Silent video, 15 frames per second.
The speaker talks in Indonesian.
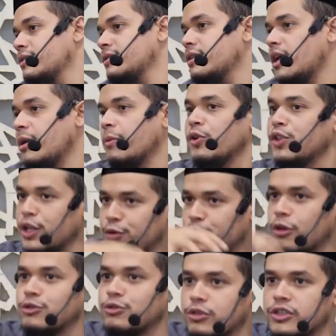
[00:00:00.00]
Arab kota tuh
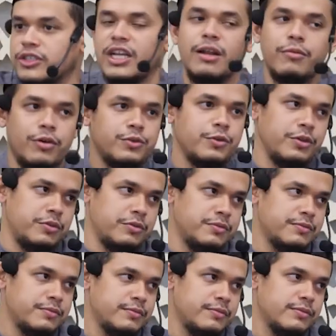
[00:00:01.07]
Rasulullah SAW waktu itu.
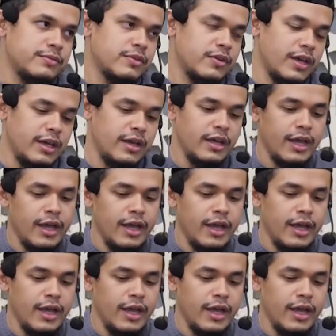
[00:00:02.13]
Oke.